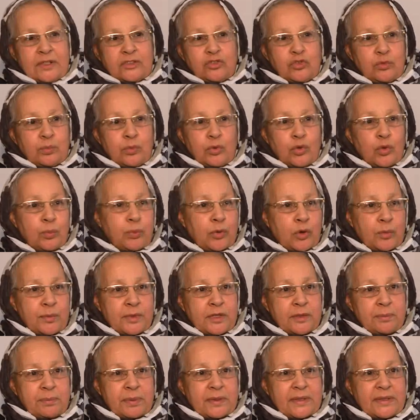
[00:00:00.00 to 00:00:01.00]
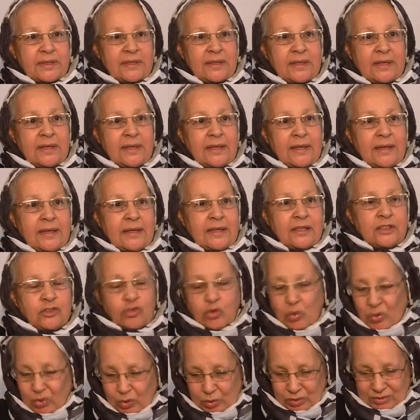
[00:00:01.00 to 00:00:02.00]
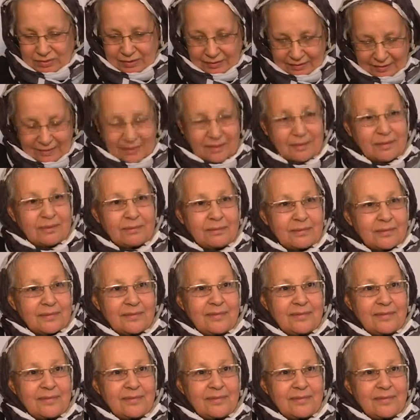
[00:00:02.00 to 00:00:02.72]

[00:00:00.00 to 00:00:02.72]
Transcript: يجيبوا لو بخومييي بخي شغل كنت آه،